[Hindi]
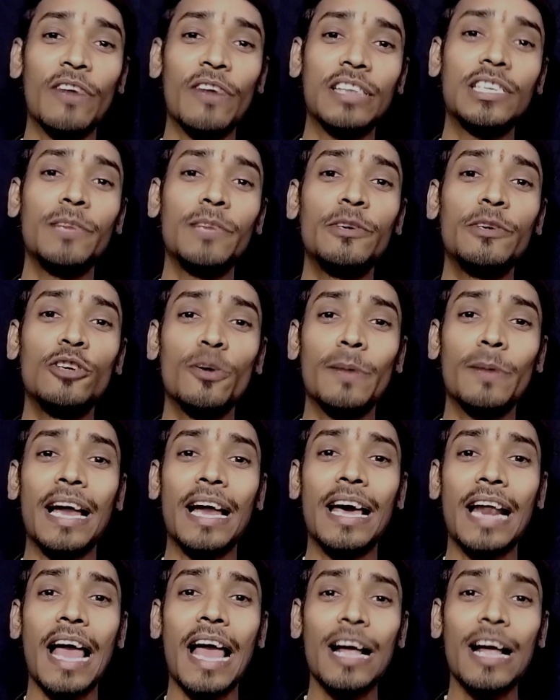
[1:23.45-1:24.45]
फर्जी वीडियो
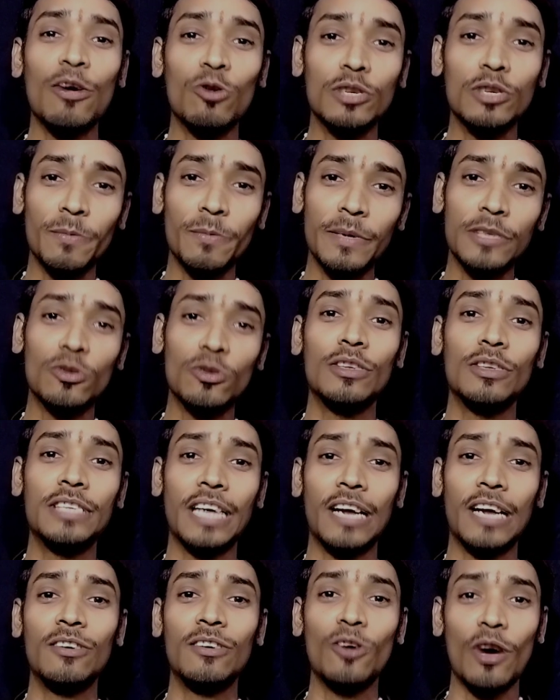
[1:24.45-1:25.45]
बना रहा है कुछ भी इसको
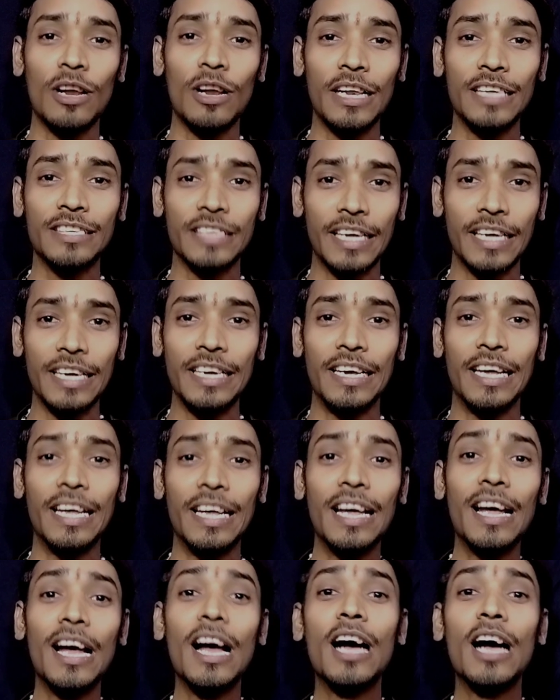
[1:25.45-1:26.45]
नॉलेज नहीं है
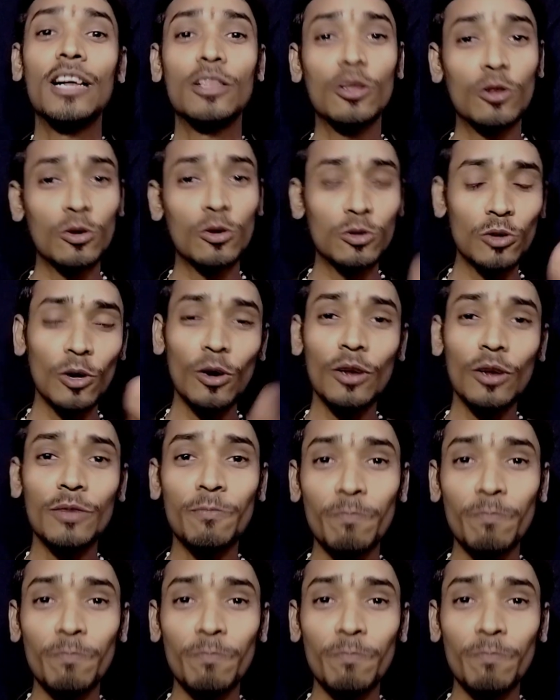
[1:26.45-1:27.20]
तो दोस्तों